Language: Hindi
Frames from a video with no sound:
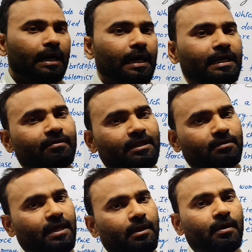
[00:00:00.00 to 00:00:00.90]
आज
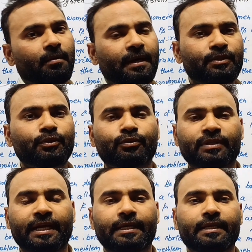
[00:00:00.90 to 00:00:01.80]
वर्तमान में हमारी जो
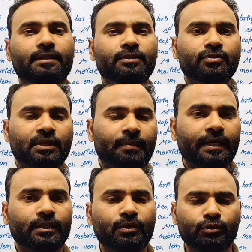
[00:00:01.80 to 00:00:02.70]
सोसाइटी है जो
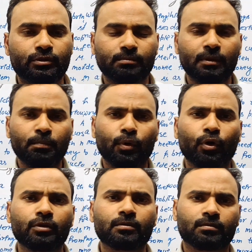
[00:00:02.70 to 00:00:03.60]
समाज है उसमें
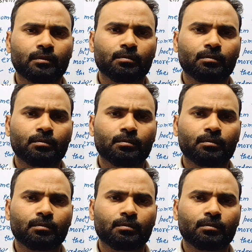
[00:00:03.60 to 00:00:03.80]
बहुत